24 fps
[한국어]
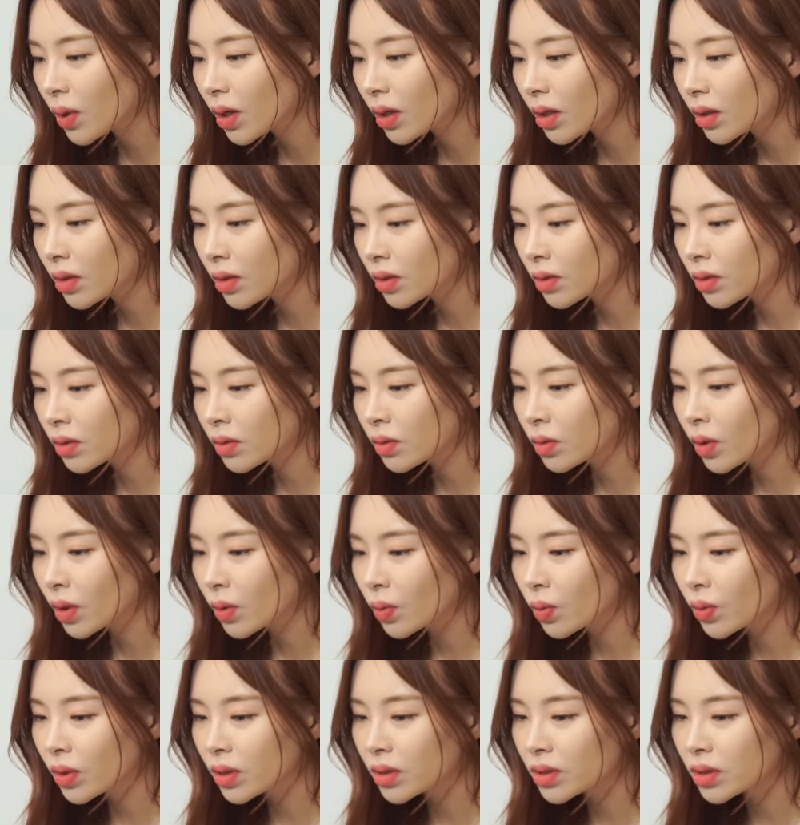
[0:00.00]
확인은
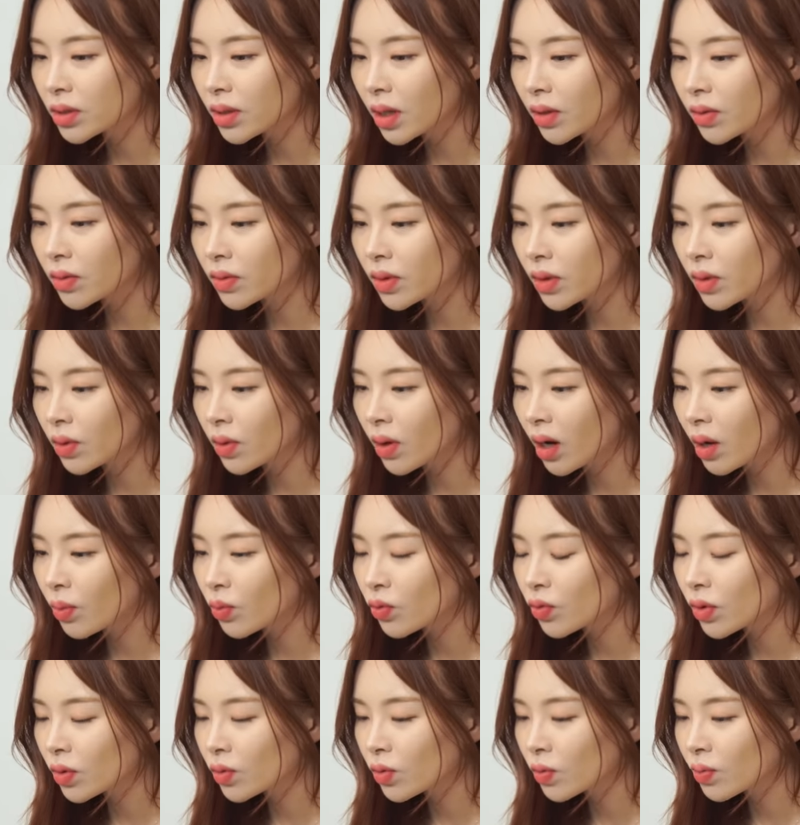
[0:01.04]
되고 있진 않은데요.
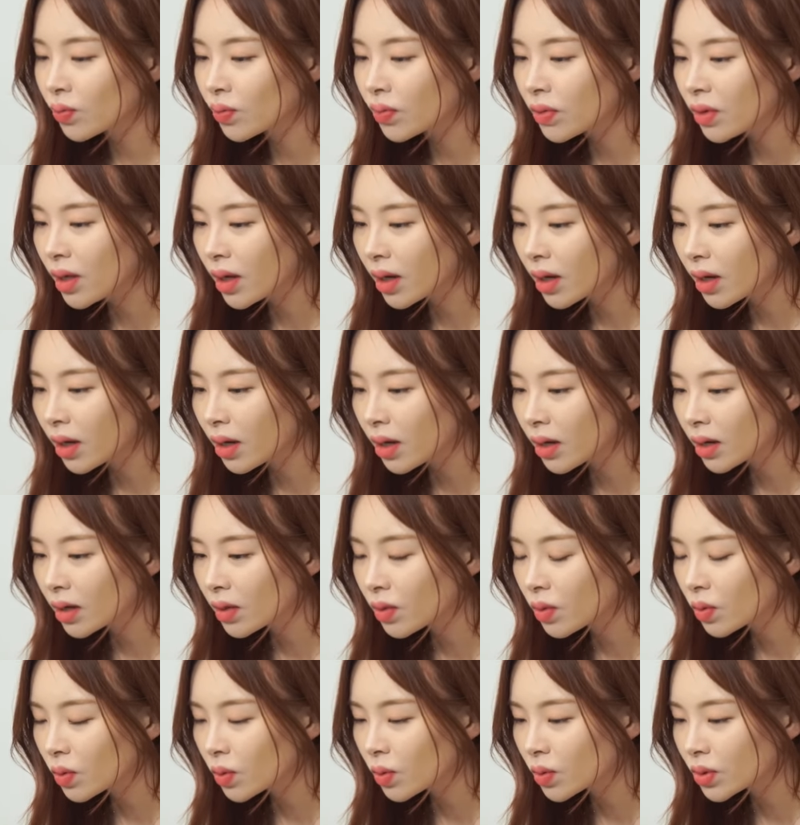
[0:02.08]
아무래도 블랙
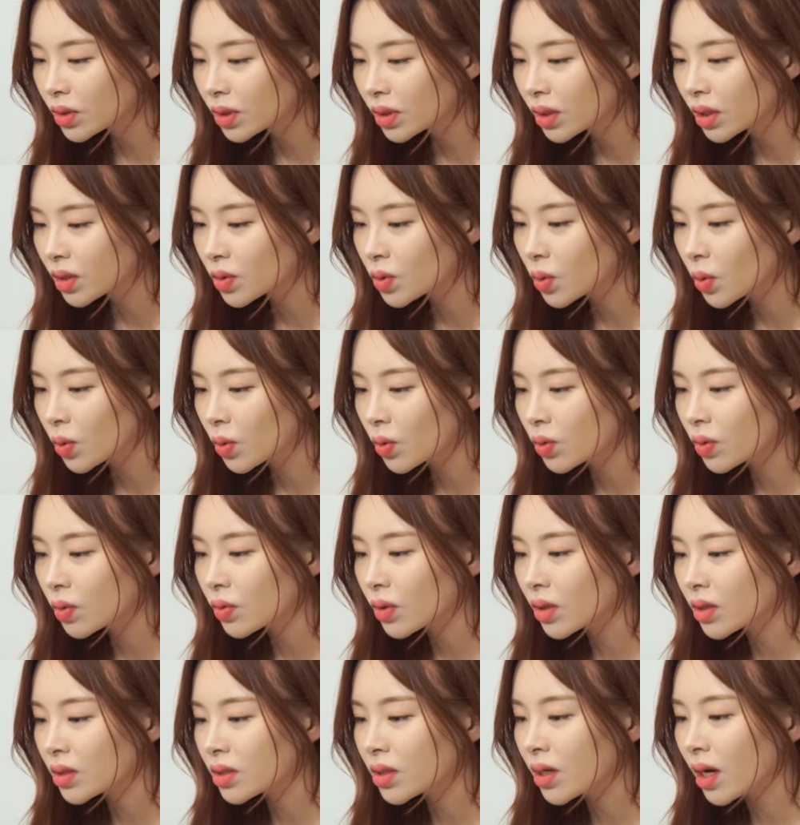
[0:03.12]
하이글로시가 적용이
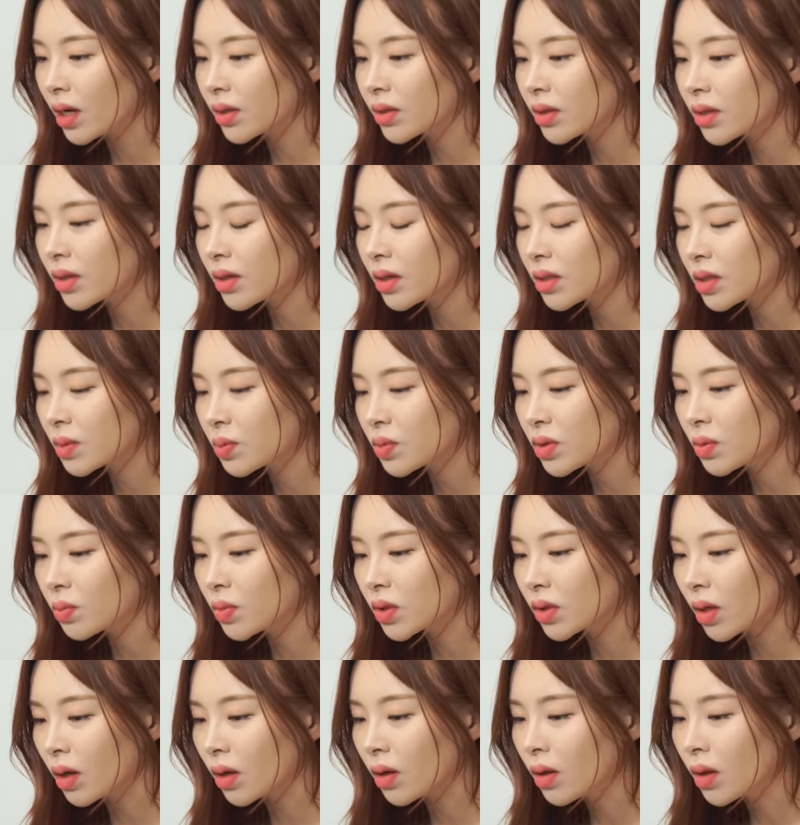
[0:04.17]
되지 않을까
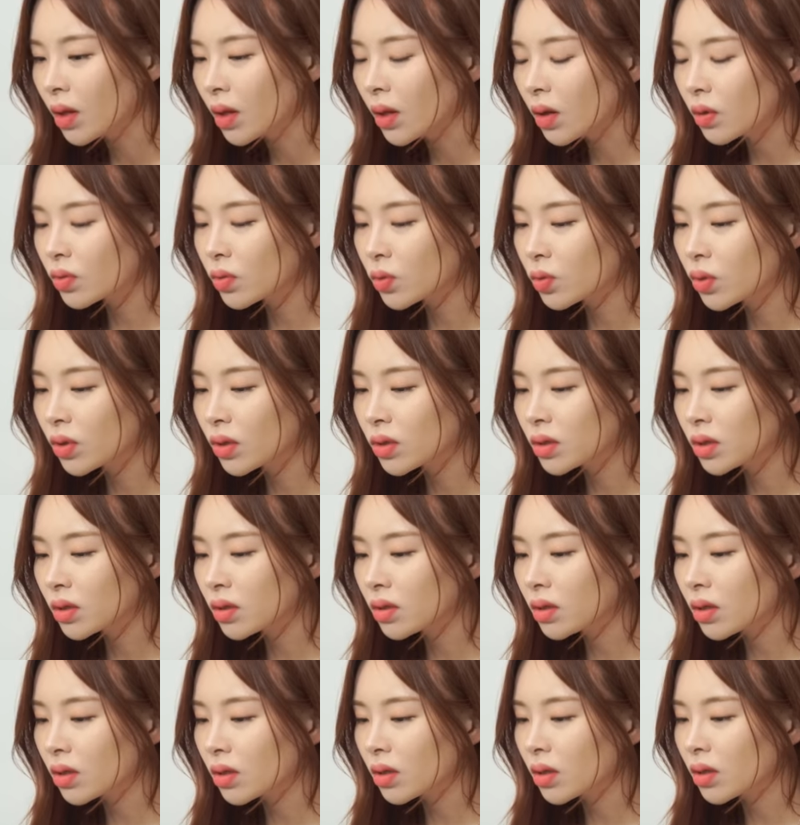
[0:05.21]
싶습니다. 근데 되게
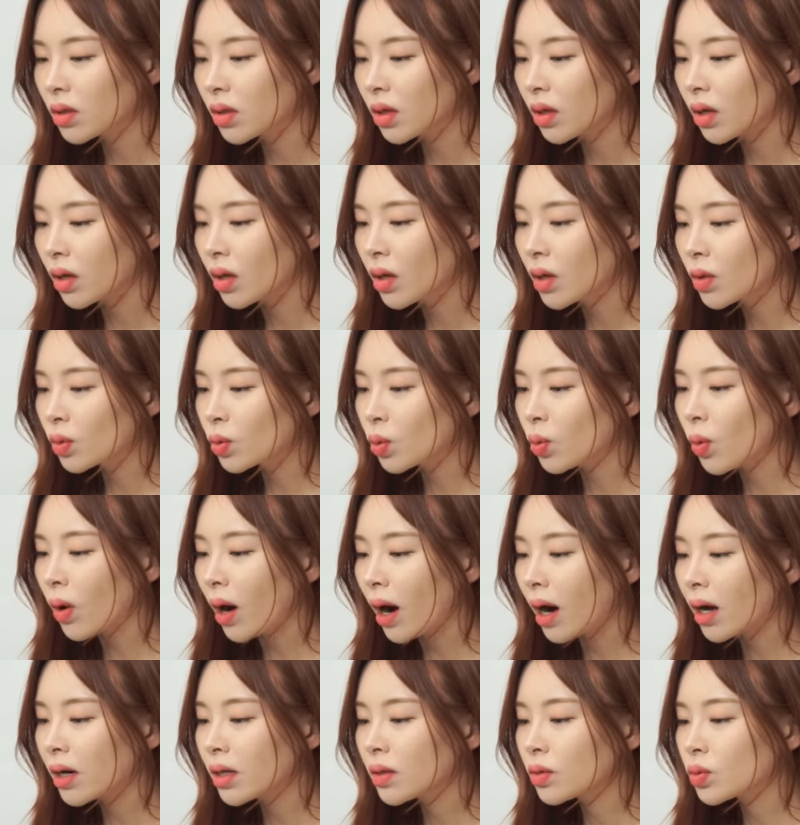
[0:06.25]
신기한 게 이게 도어
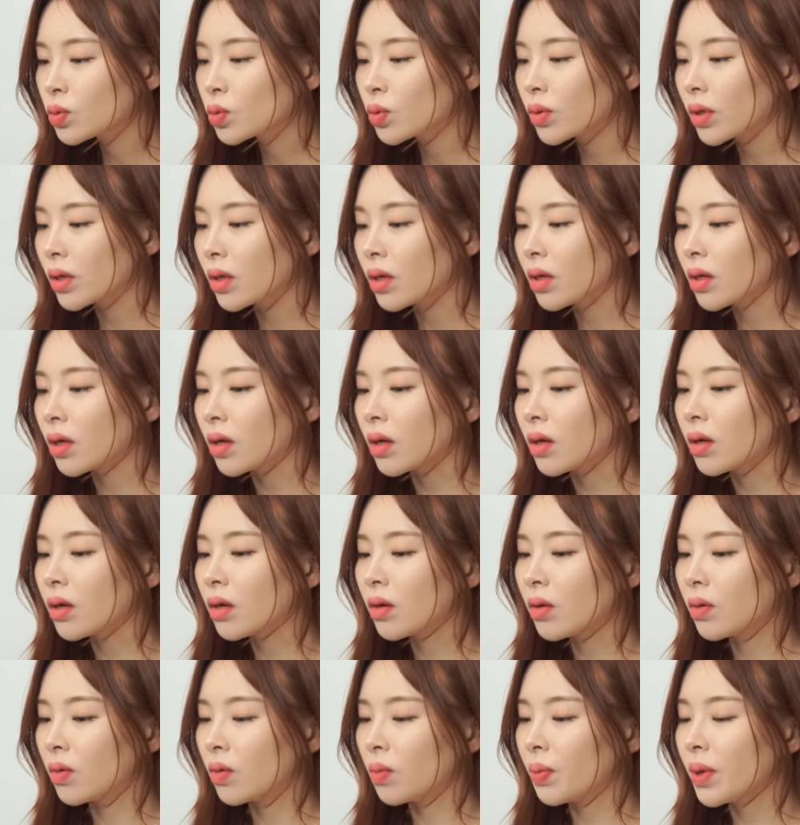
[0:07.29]
아래쪽에
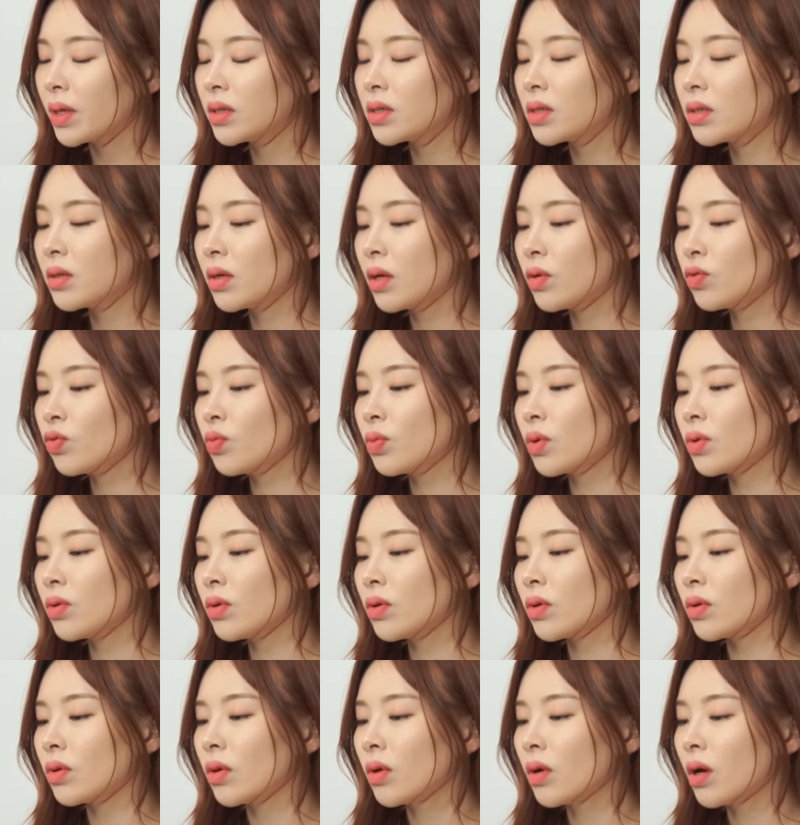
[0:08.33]
배치를
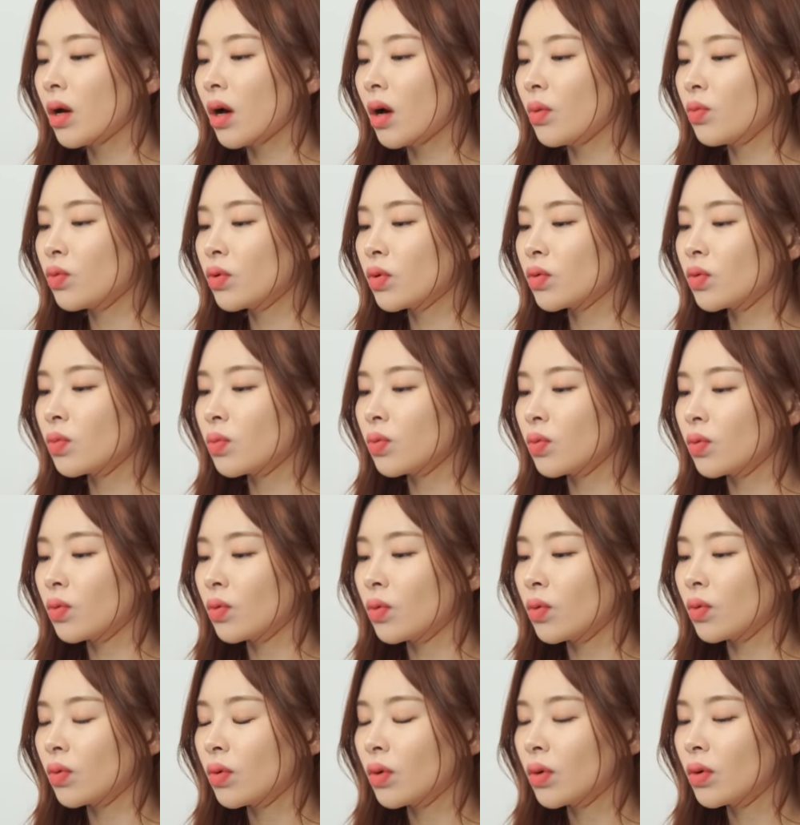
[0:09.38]
해두면은
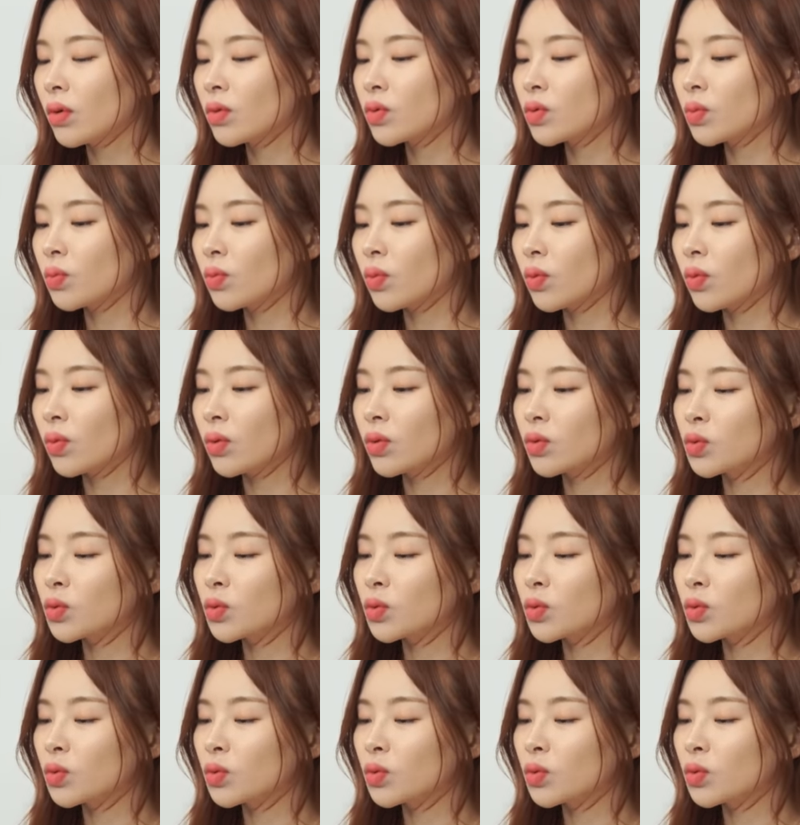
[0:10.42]
아무래도 좀